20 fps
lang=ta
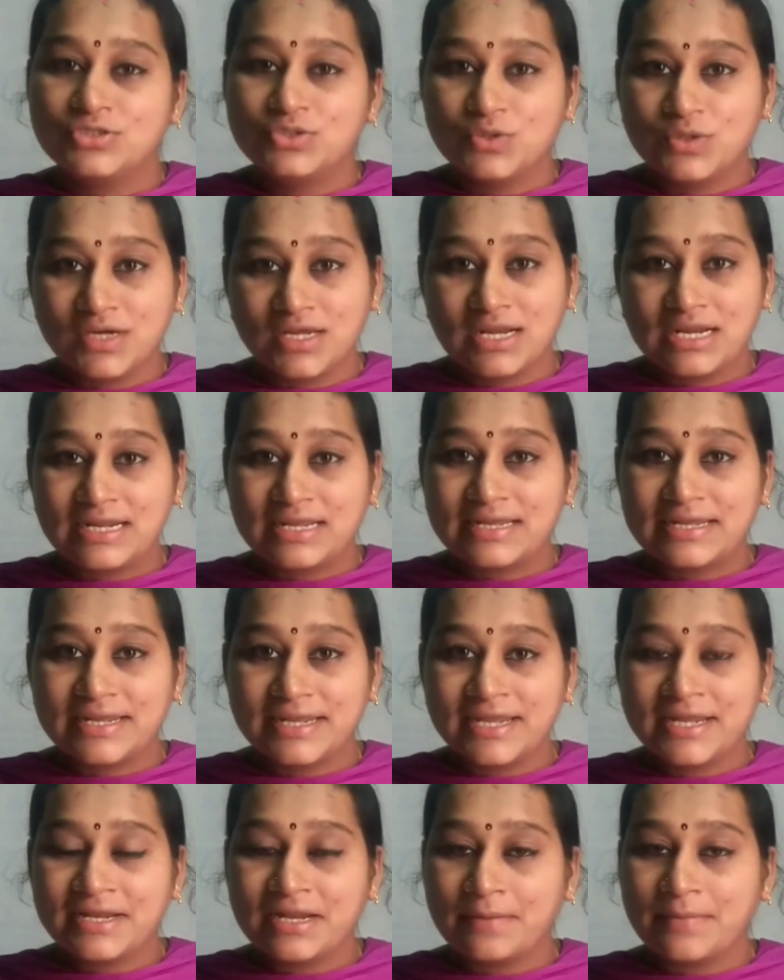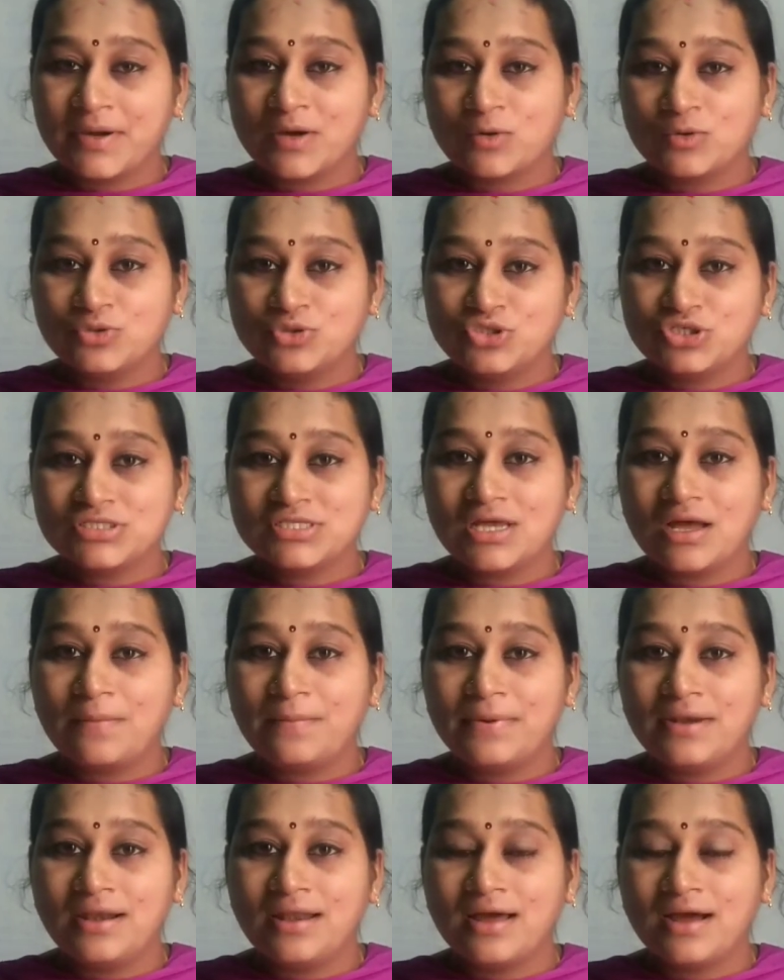சுகர் இருக்குது நம்ம கொஞ்சம்
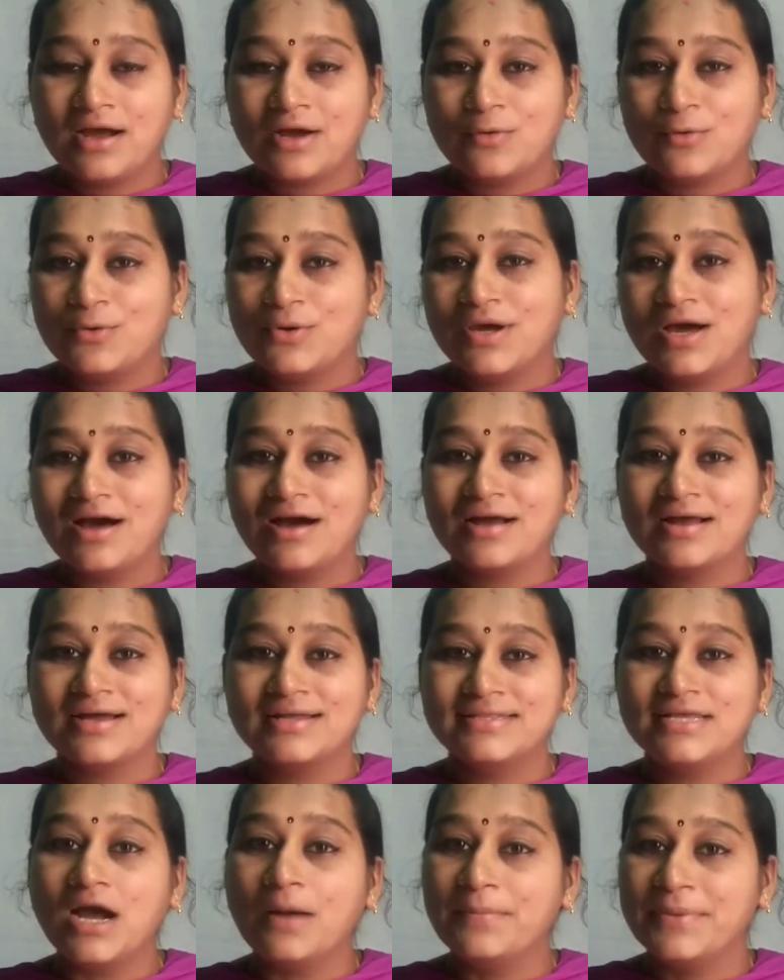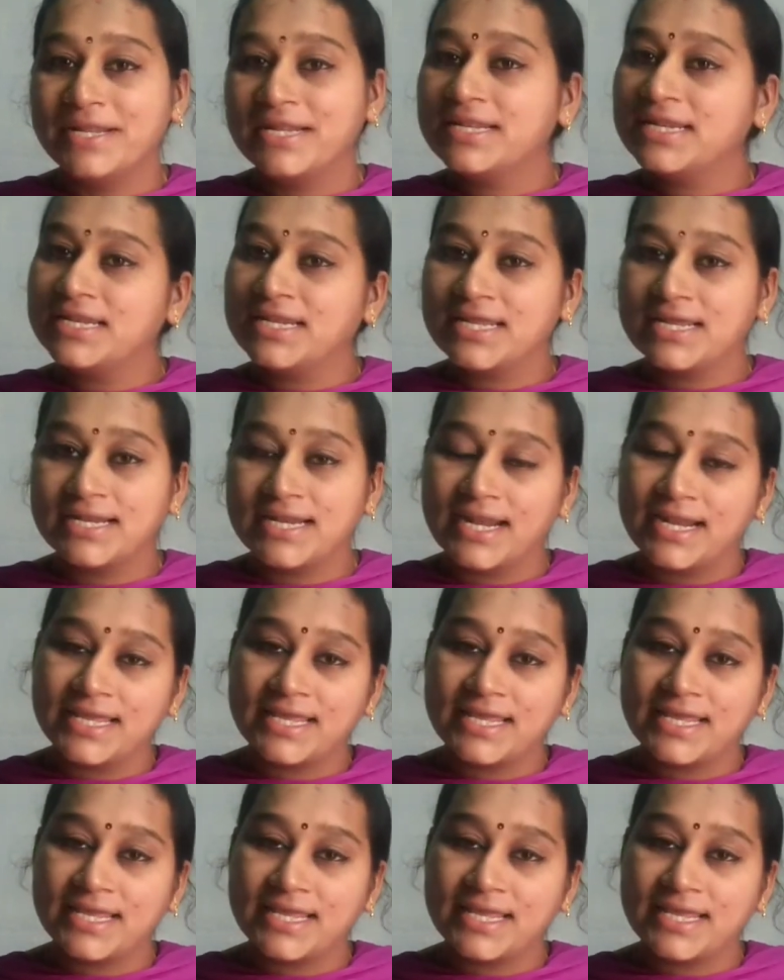சாப்பிட்லாம் ஒன்றும் ஆகாது அப்படின்னு நீங்கள்